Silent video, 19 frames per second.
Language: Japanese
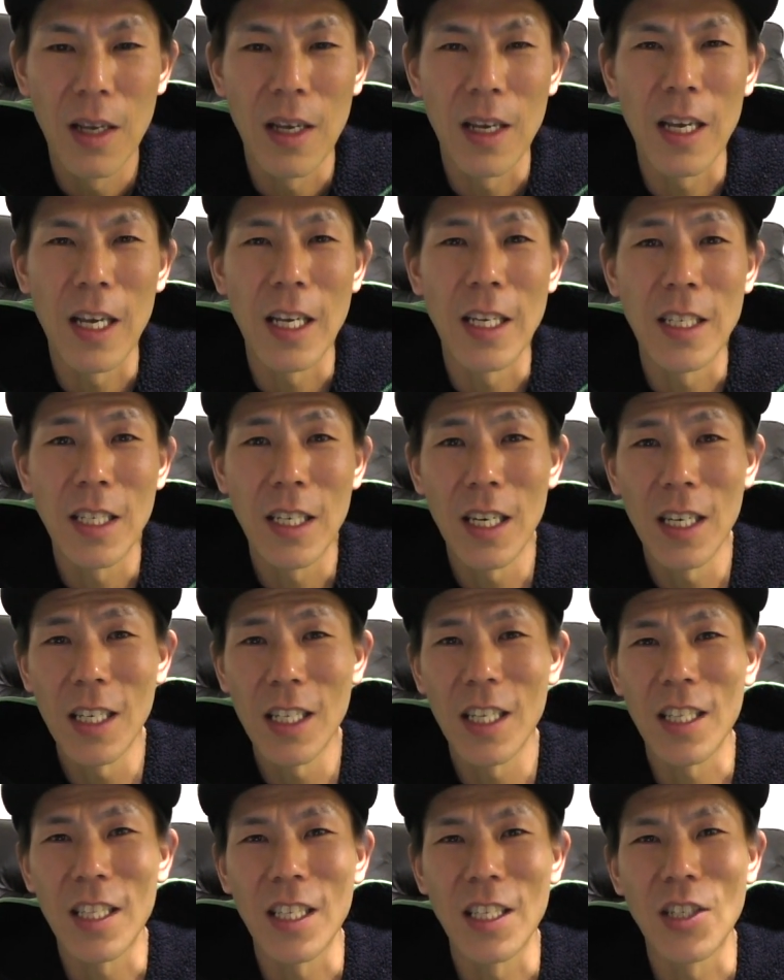えー、いか
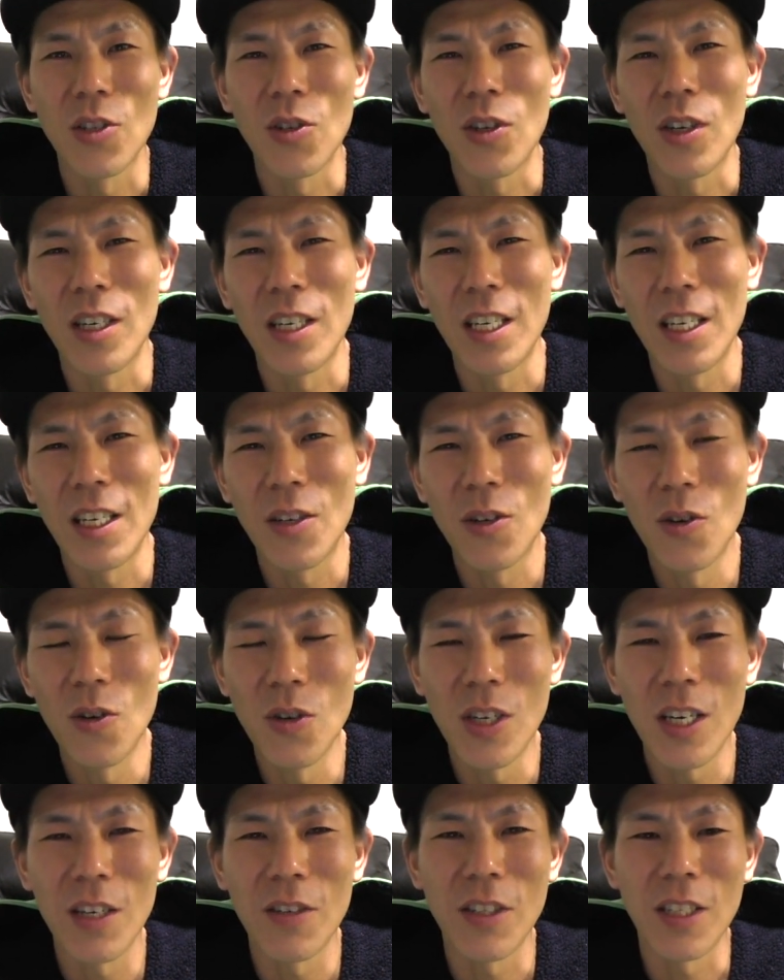がだったでしょうか、えー、
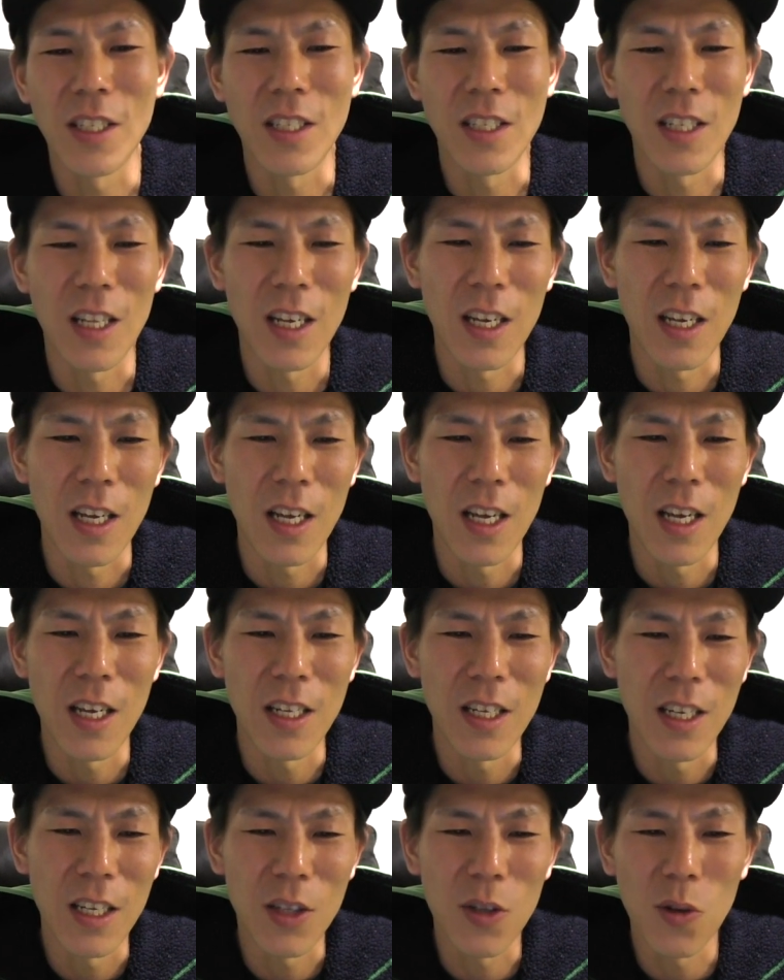今回はですね
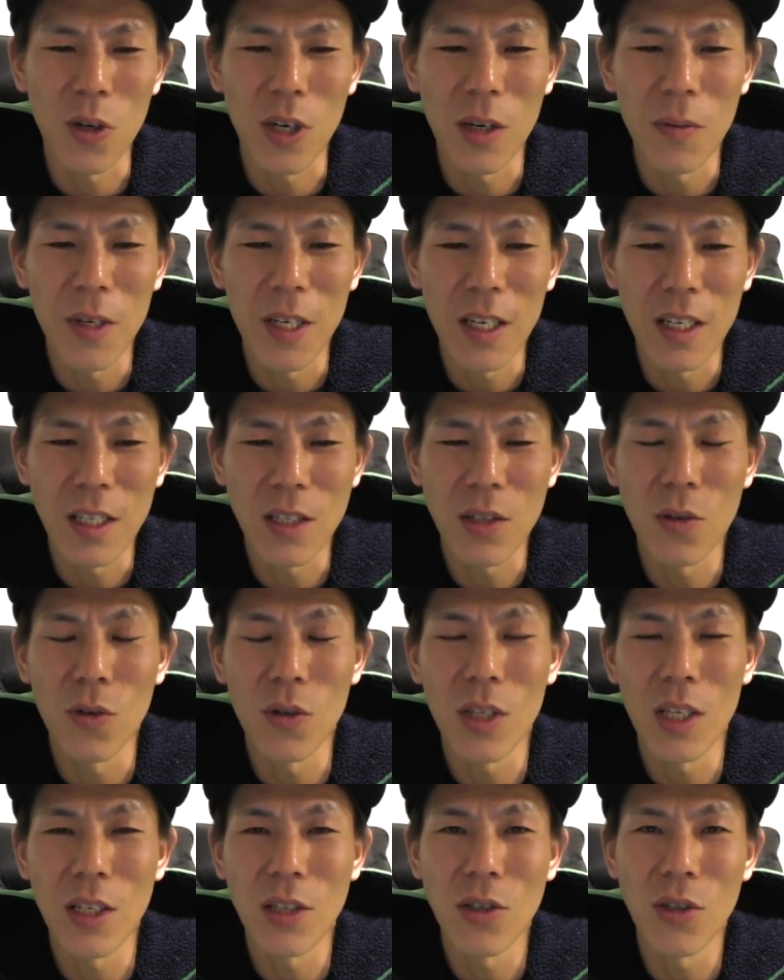ANA
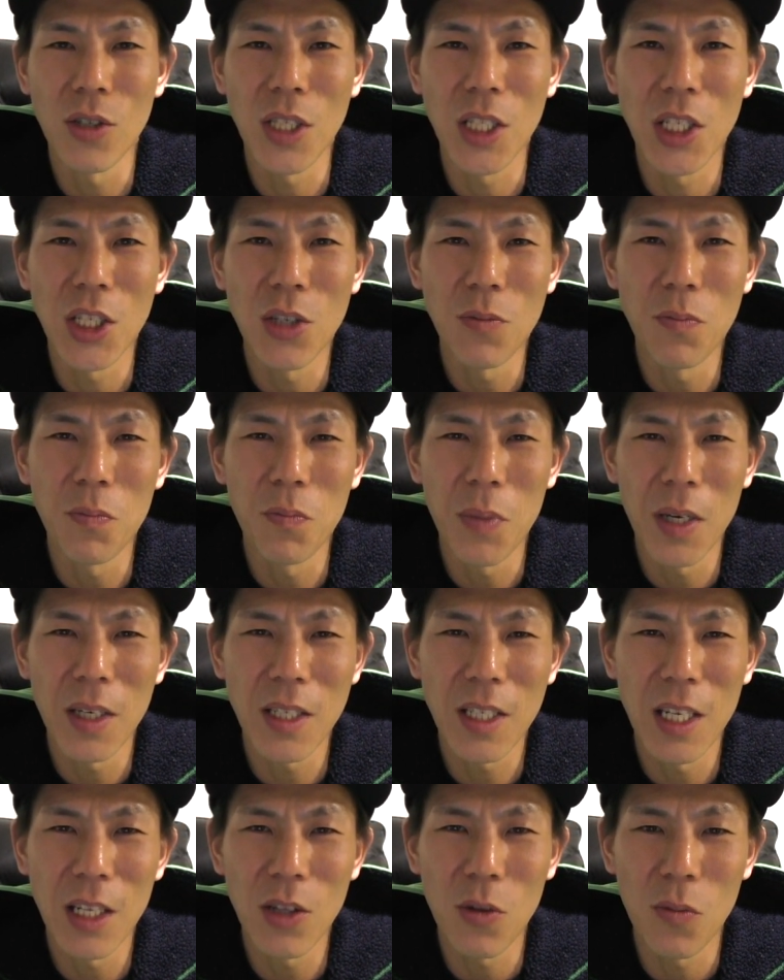トラベラーズホテルの
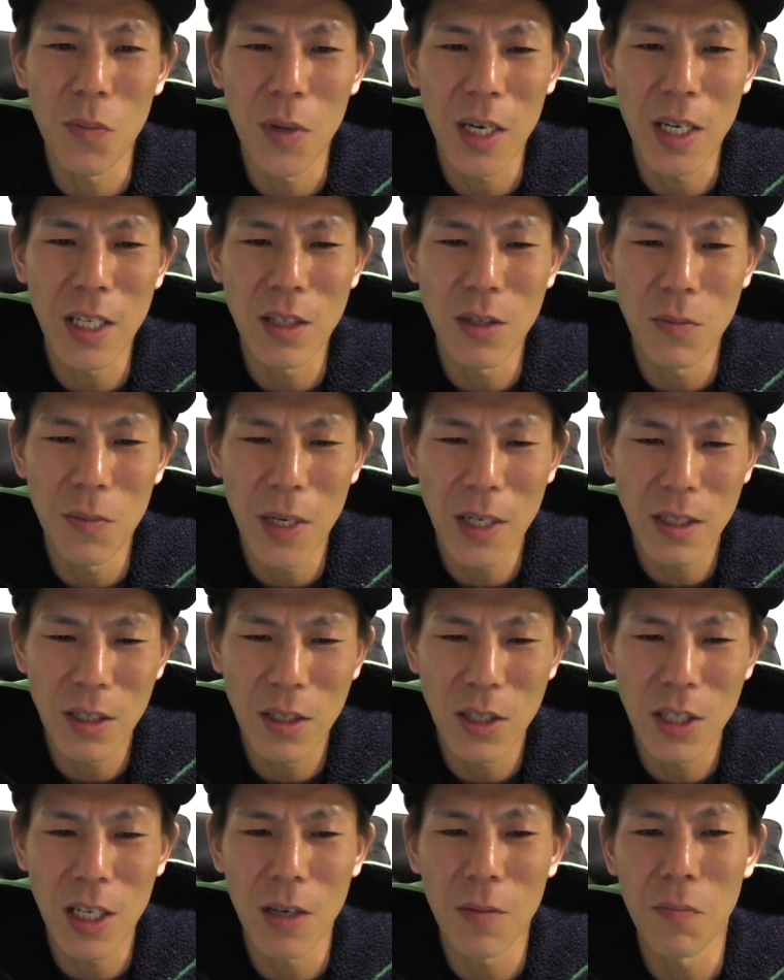20%マイルバッ
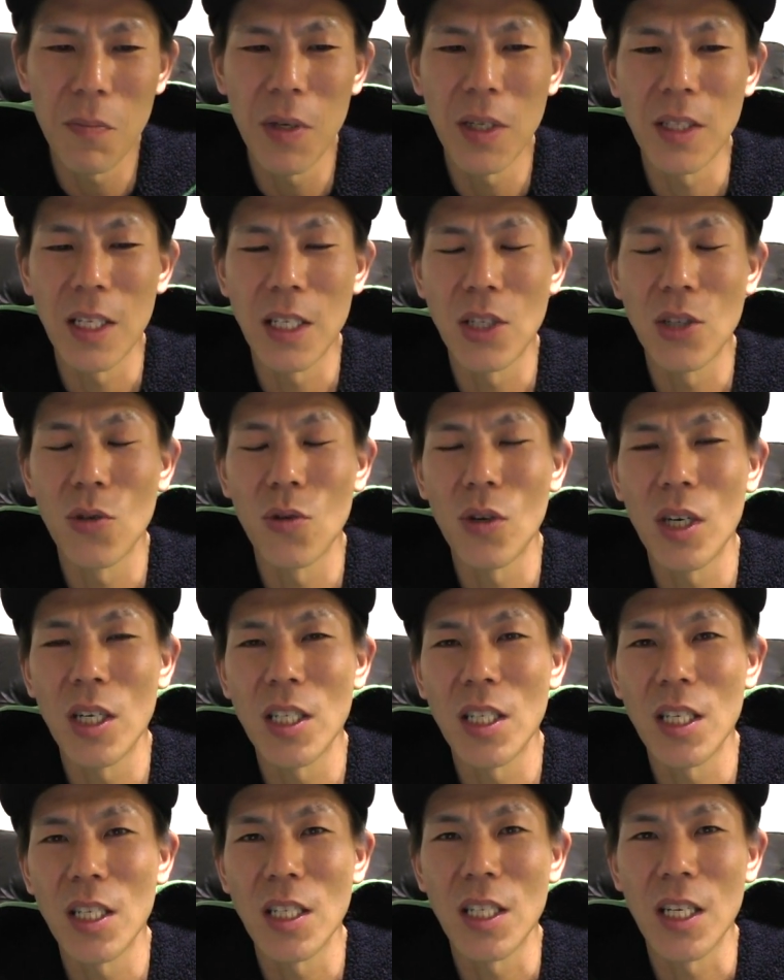クキャンペーンね紹介
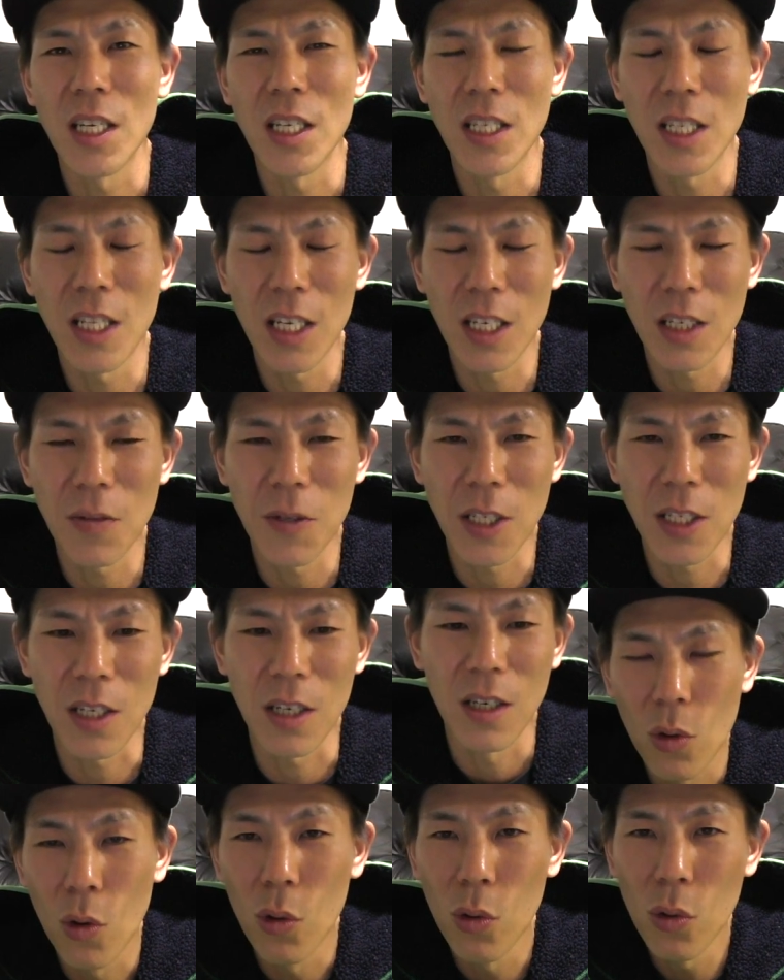させていただきました
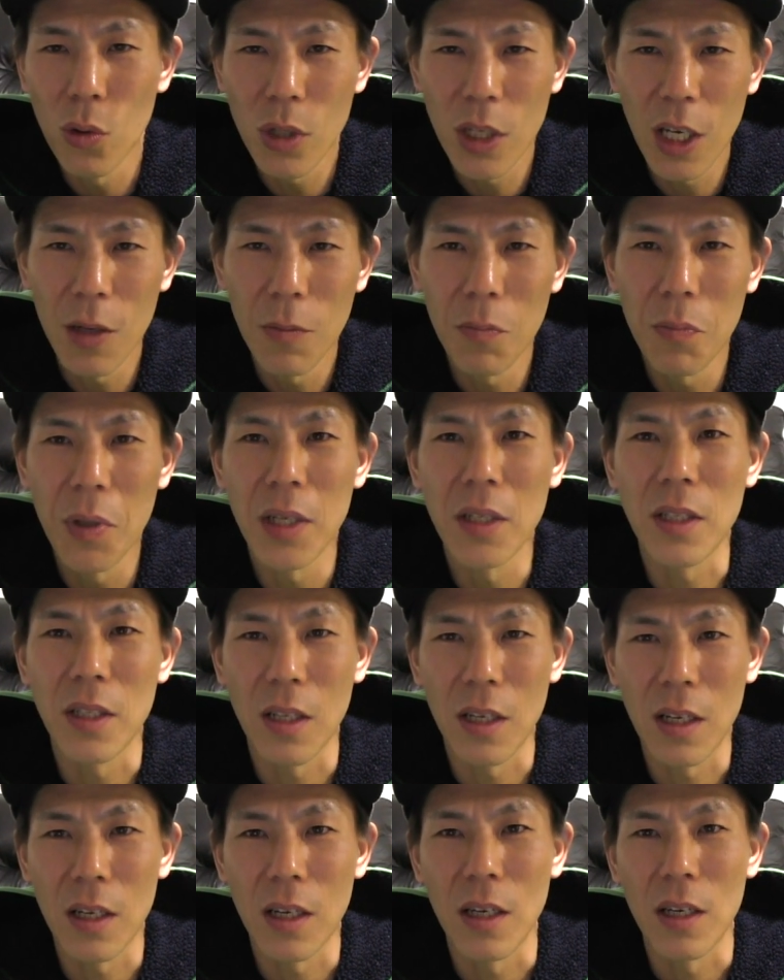このキャンペーン
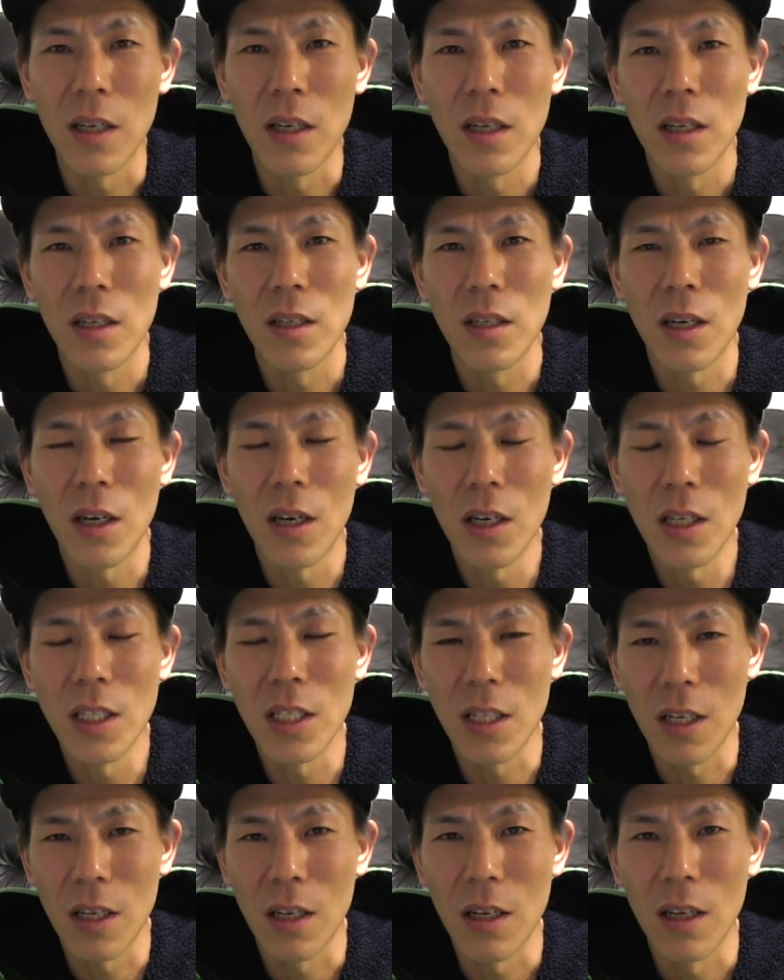ねやは
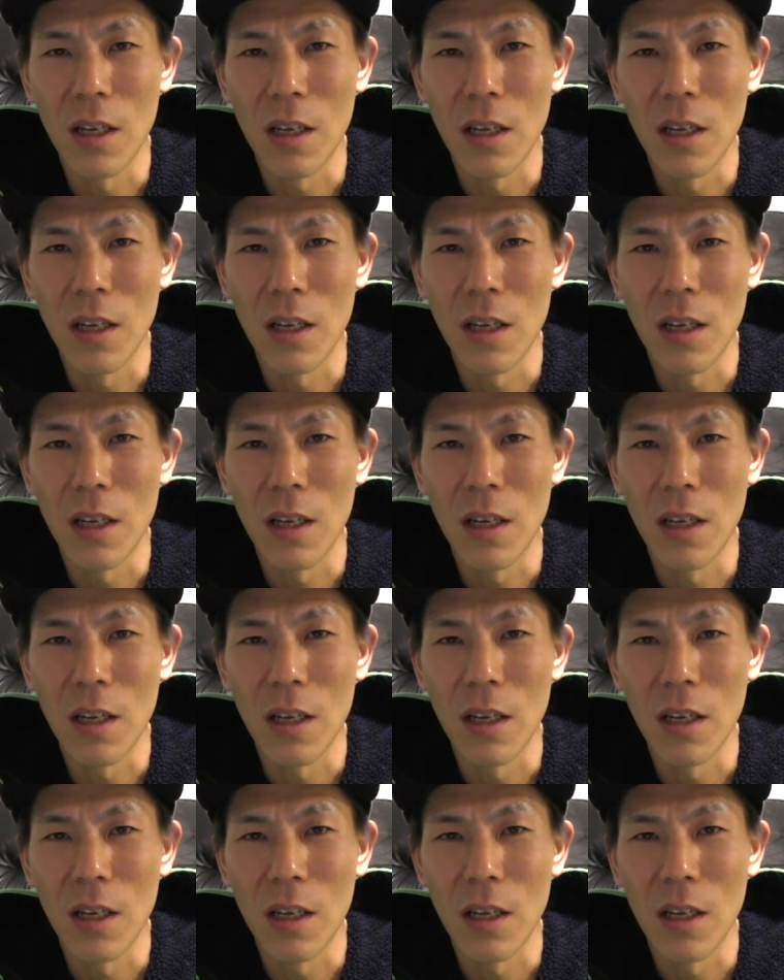りね